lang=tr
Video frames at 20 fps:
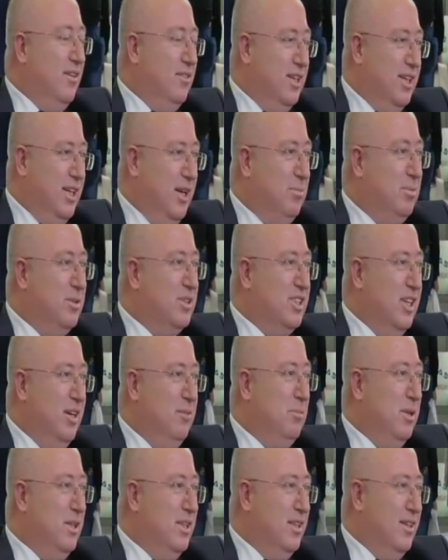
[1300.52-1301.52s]
tarafından
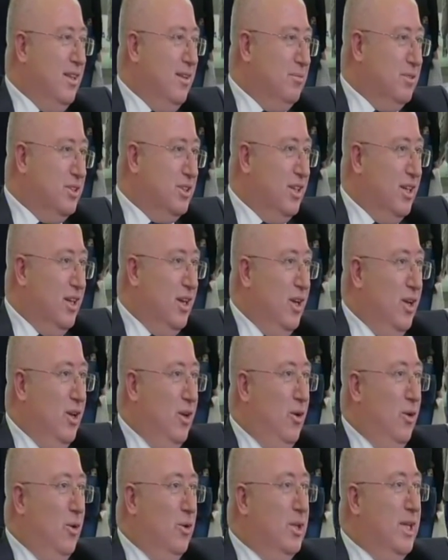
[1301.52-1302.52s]
yapılacağını belirlemiş.
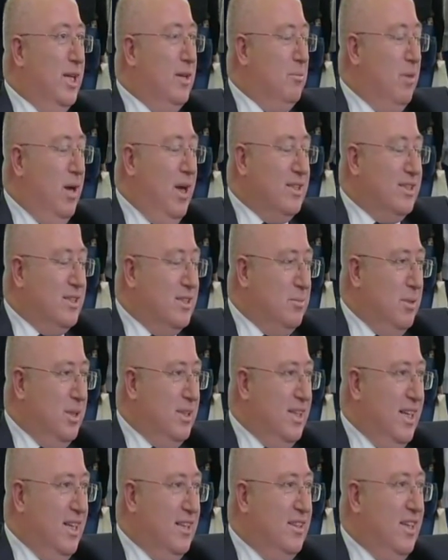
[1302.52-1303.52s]
Hı hı. Örneğin bazı
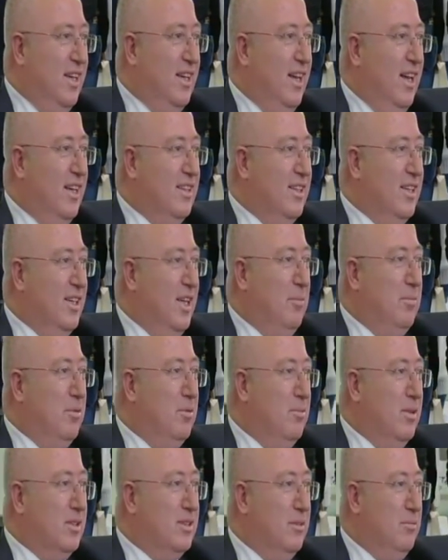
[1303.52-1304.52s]
hizmetlerin tekerden
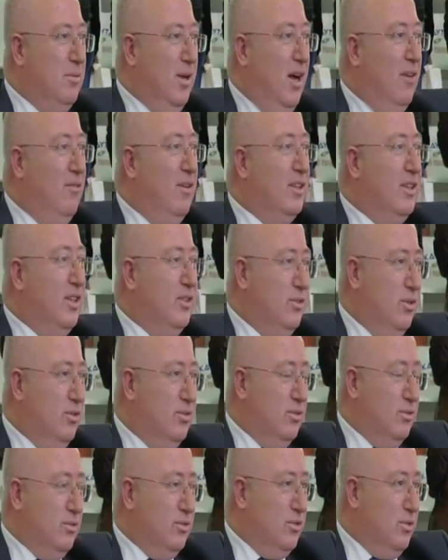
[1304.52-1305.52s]
yapılmasının ben avantaj
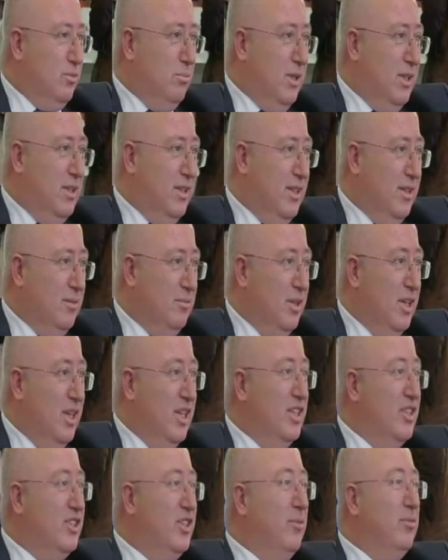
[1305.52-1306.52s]
olduğunu düşünmekteyim.
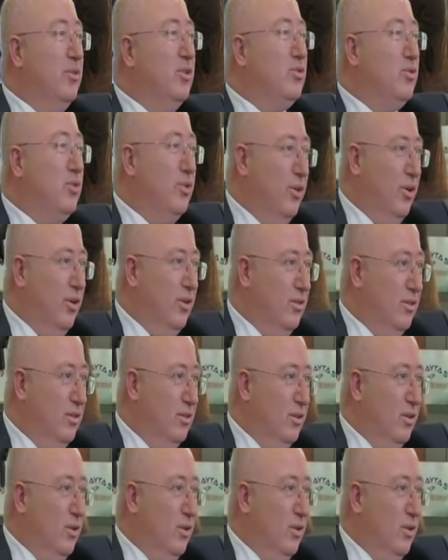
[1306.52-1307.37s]
İşte bir suyun,